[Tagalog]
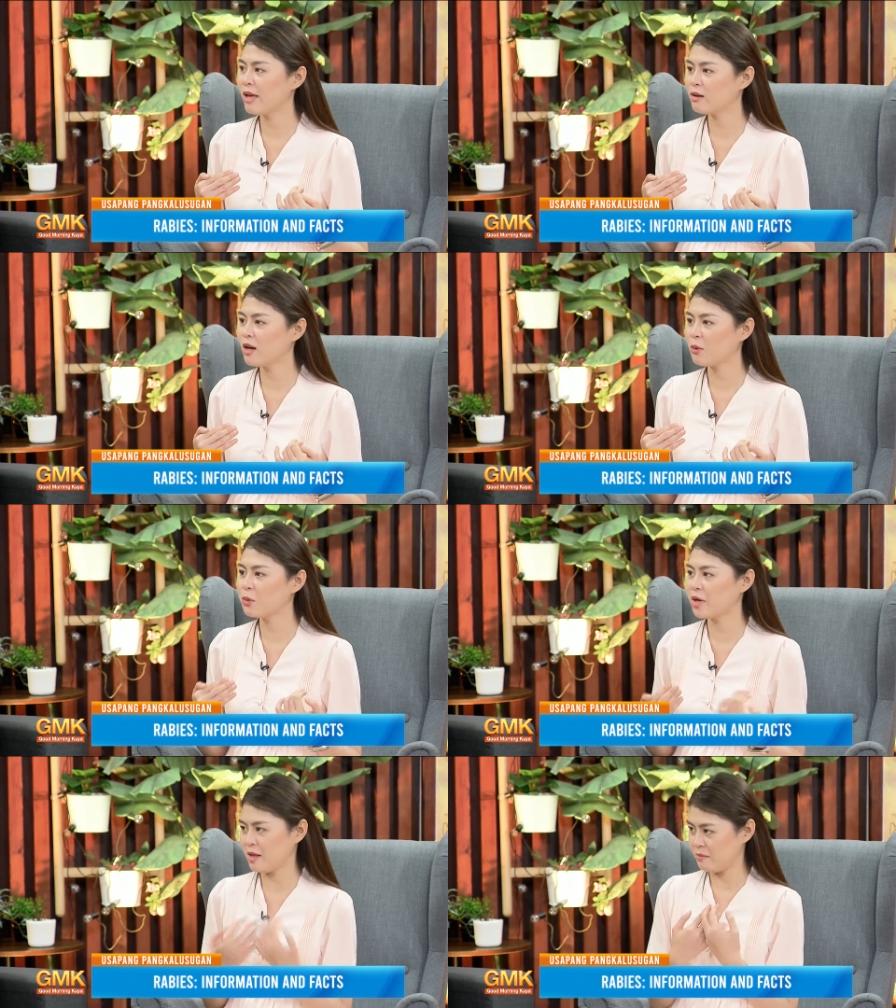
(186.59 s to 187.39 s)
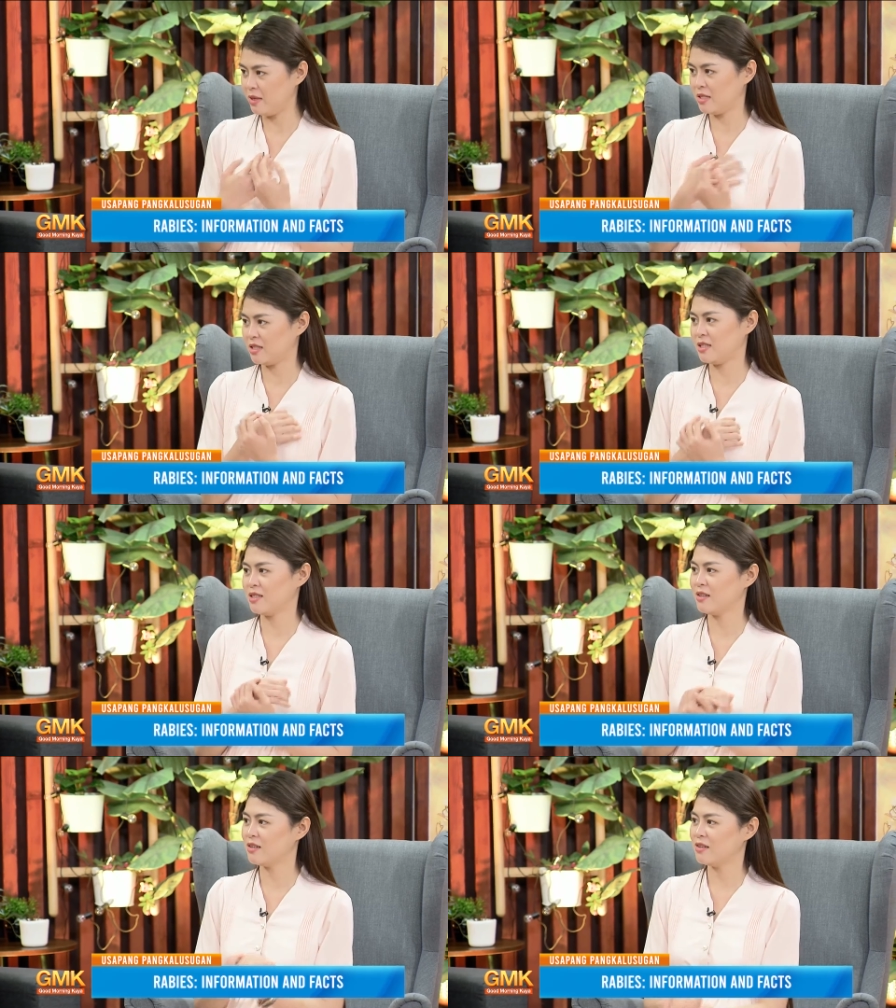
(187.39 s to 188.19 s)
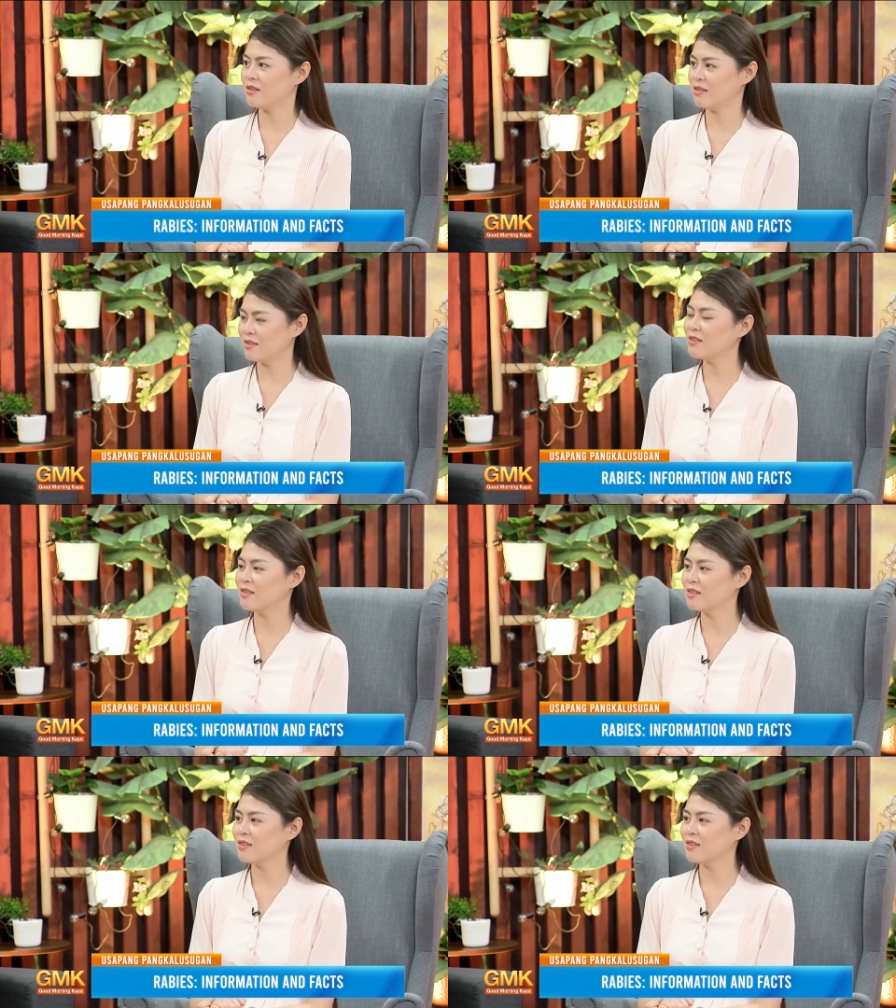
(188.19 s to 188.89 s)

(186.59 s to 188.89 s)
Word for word: kung meron akong rabies? Mm, okay.